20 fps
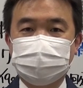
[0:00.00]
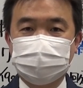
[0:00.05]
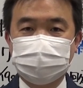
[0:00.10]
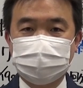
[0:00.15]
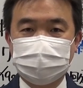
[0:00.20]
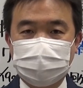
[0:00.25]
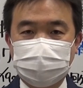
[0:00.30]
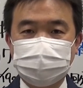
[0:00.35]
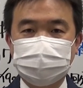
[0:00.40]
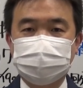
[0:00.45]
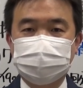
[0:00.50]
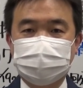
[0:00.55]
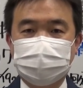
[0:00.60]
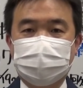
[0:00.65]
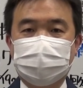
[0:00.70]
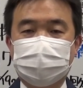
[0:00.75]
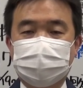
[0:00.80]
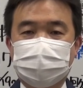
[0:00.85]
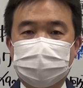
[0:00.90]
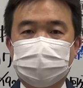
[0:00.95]
しっかりし
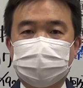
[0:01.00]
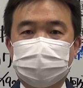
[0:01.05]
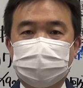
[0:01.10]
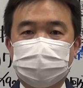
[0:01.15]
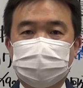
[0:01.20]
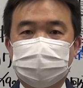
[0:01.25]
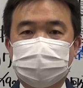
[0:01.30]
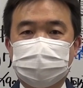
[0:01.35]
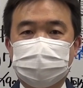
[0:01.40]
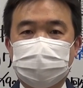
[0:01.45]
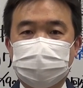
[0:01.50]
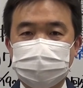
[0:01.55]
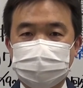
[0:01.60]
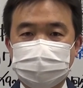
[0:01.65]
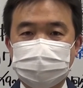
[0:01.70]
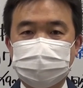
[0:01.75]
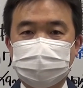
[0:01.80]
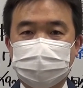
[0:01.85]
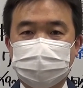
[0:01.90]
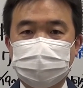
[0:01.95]
た配
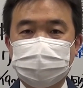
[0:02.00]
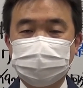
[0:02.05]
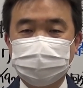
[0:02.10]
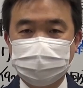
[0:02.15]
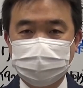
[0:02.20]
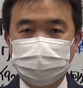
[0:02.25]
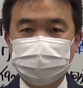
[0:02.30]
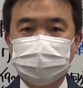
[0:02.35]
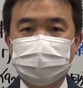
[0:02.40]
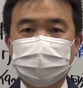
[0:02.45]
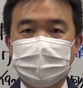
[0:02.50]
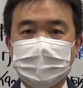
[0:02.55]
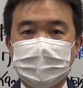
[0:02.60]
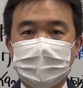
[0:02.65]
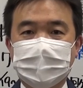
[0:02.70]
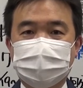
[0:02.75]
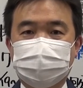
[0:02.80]
信ができるように、